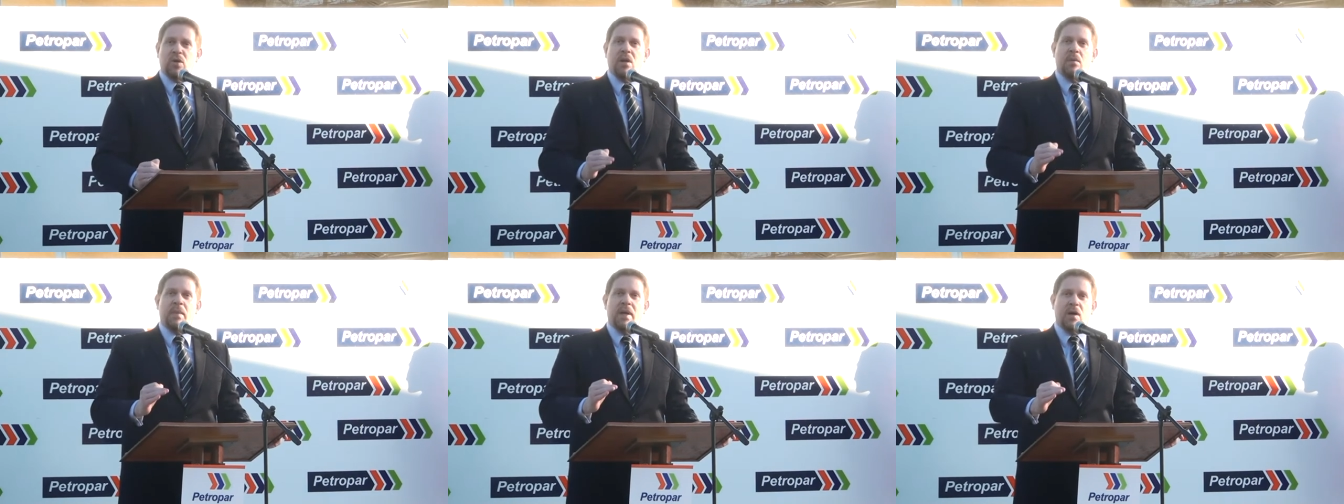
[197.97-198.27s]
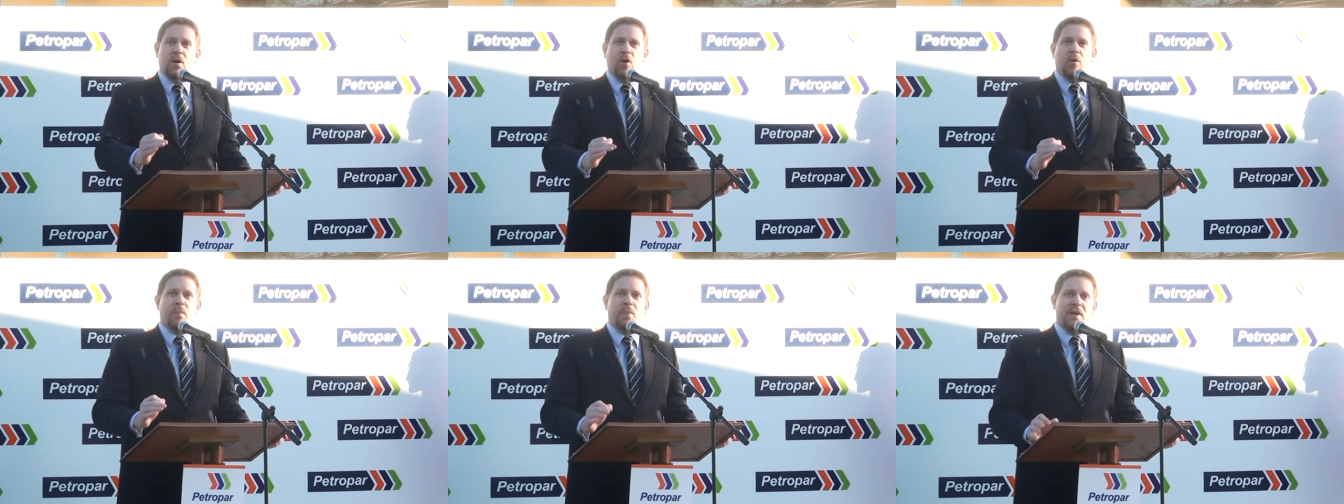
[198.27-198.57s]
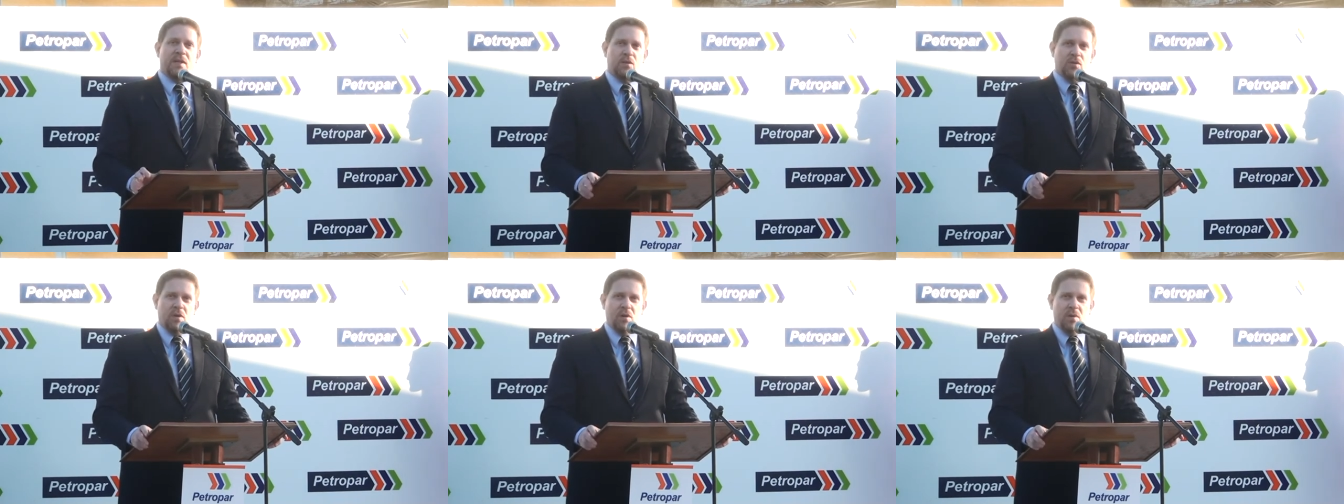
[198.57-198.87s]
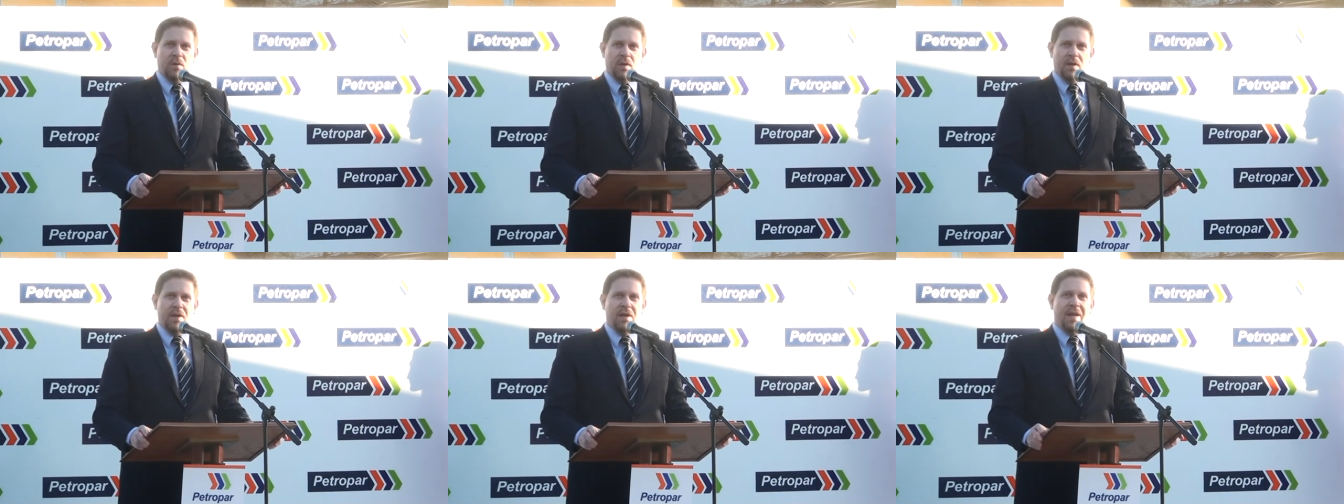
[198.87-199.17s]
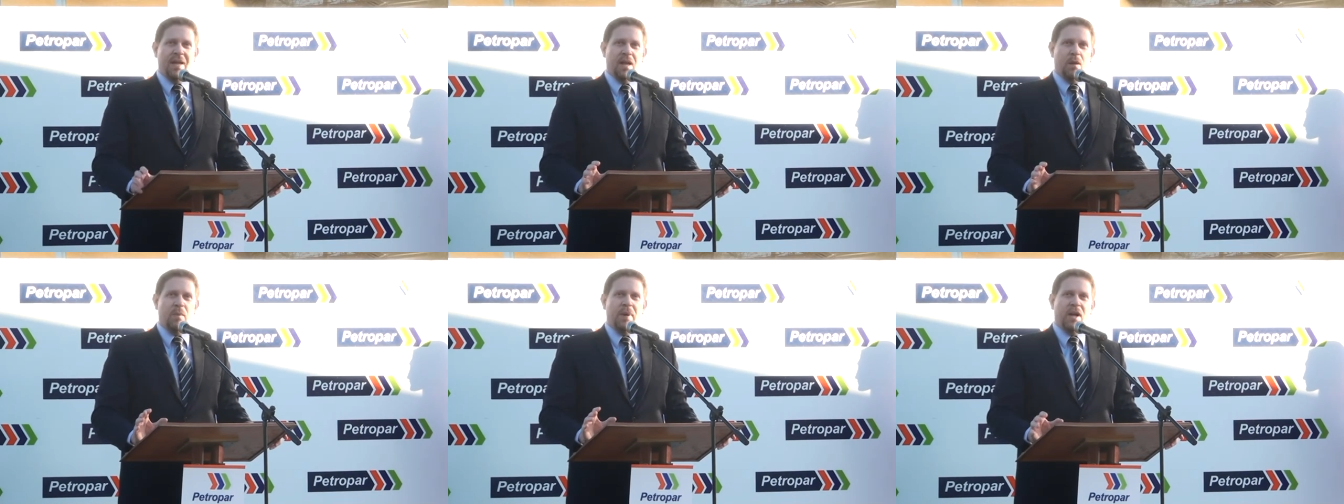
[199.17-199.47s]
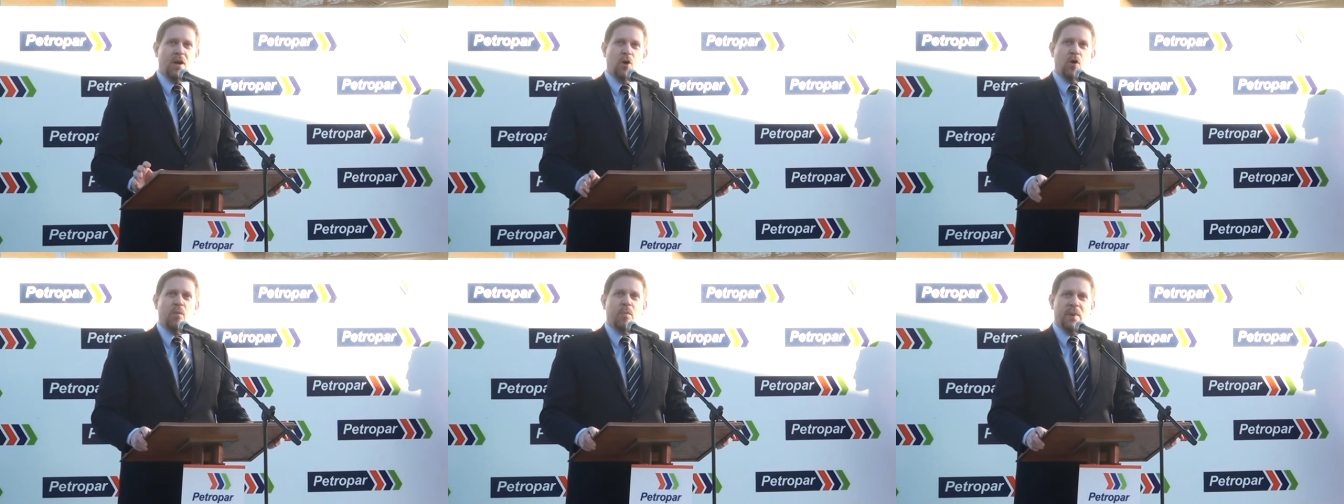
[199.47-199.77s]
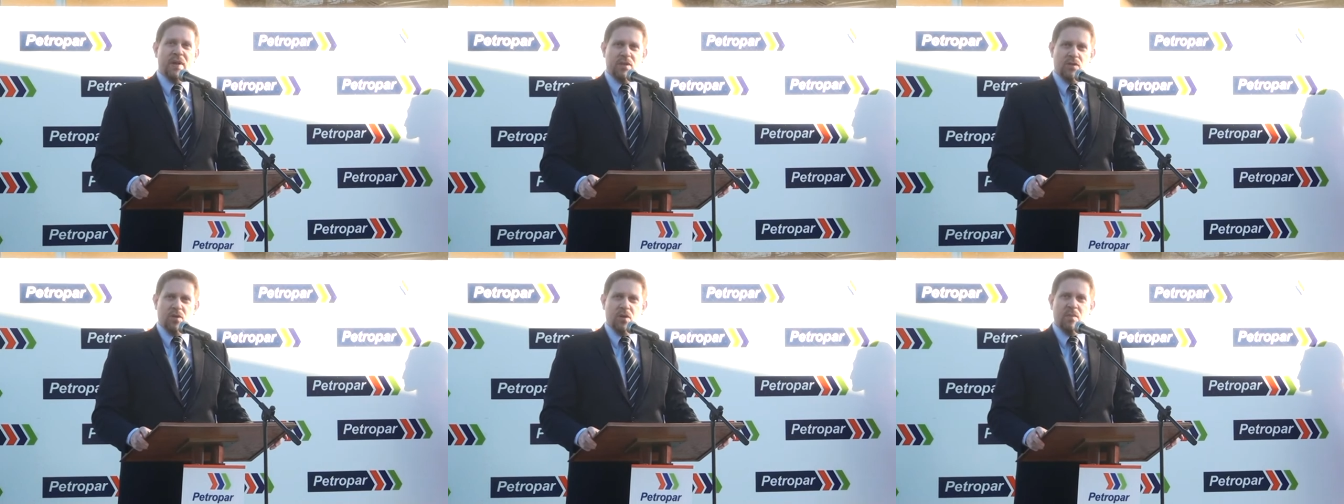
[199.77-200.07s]
y el mejor precio, el mejor
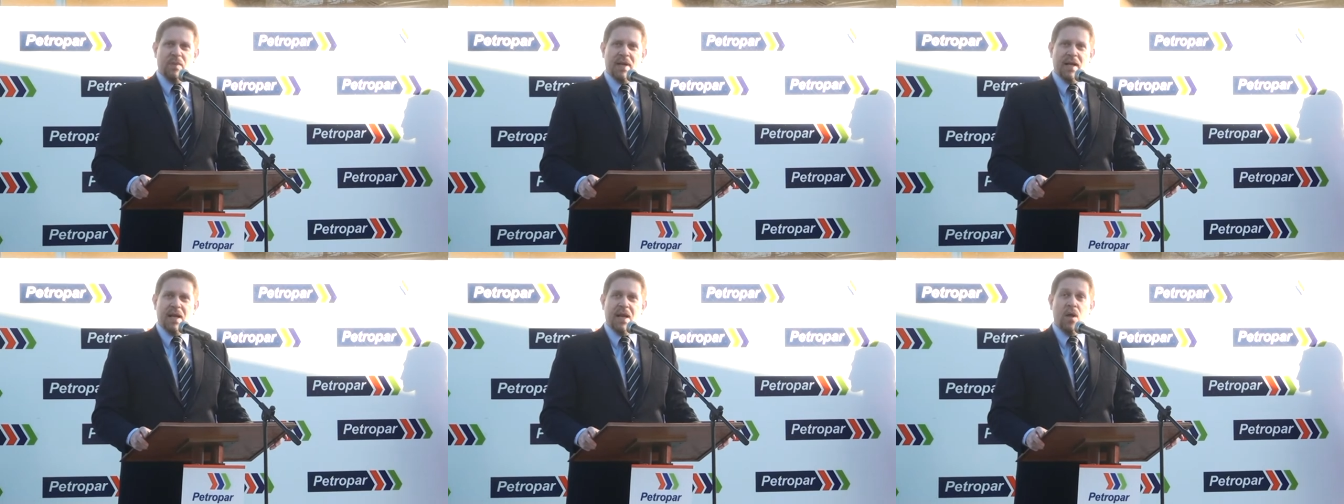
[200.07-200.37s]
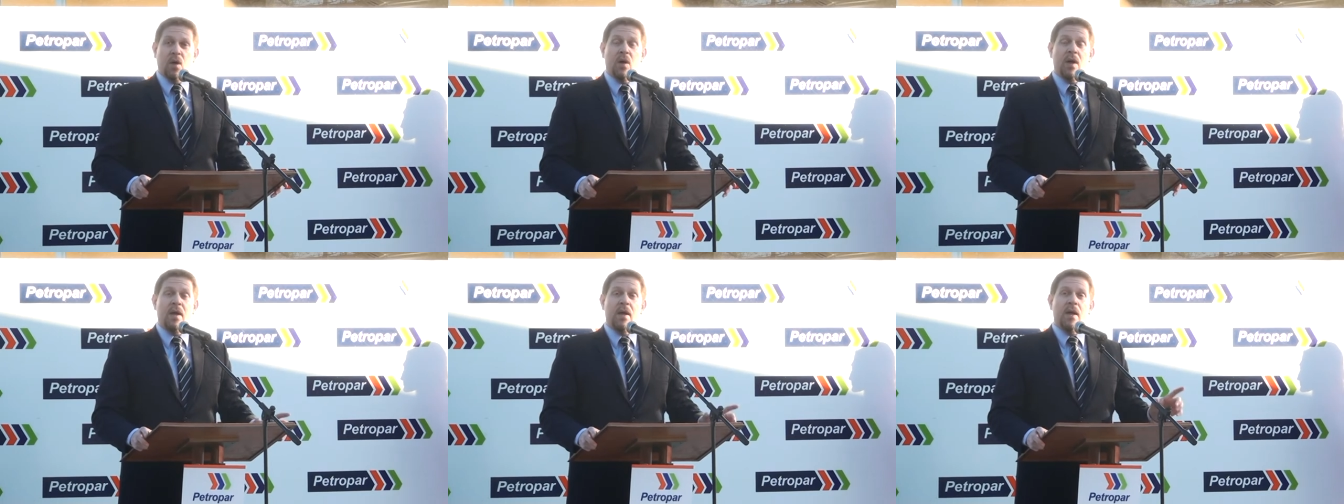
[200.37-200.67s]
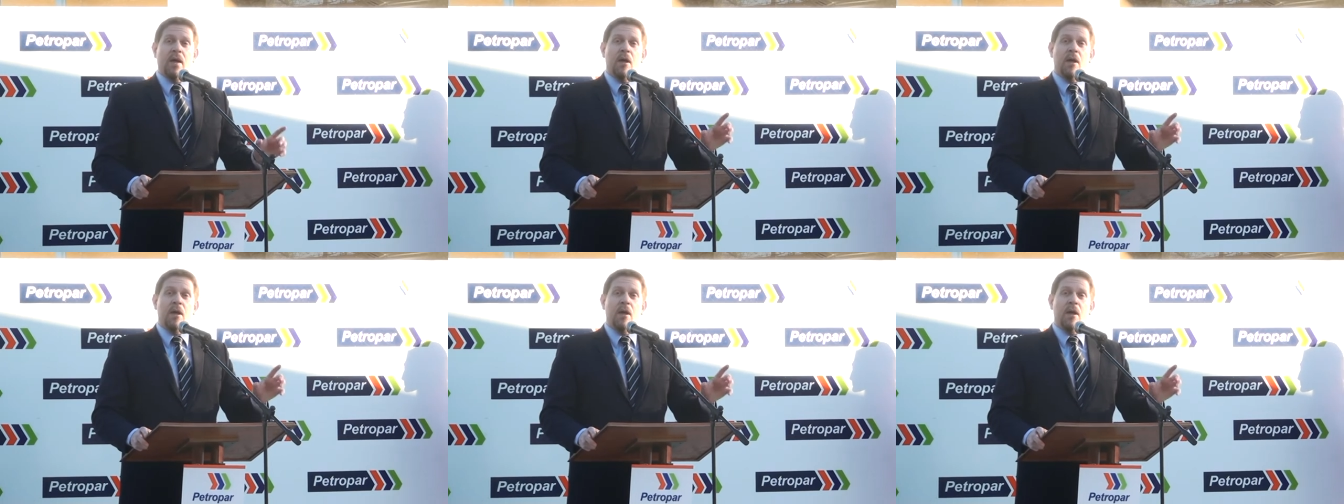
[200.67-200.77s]
precio del mercado.